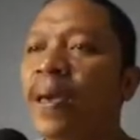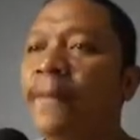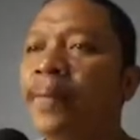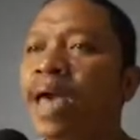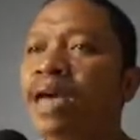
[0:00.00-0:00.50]

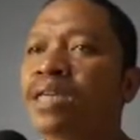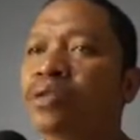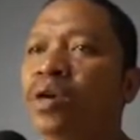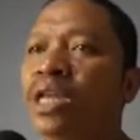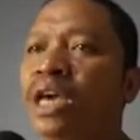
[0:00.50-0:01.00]
pria yang
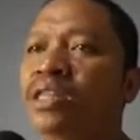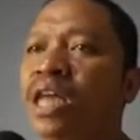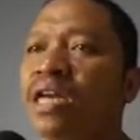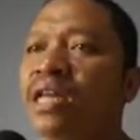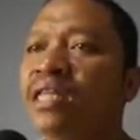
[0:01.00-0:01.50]
satu ini
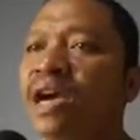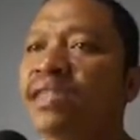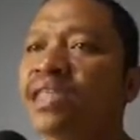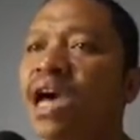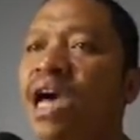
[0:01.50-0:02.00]
kita lihat ya
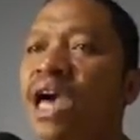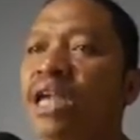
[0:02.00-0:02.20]
guys ya.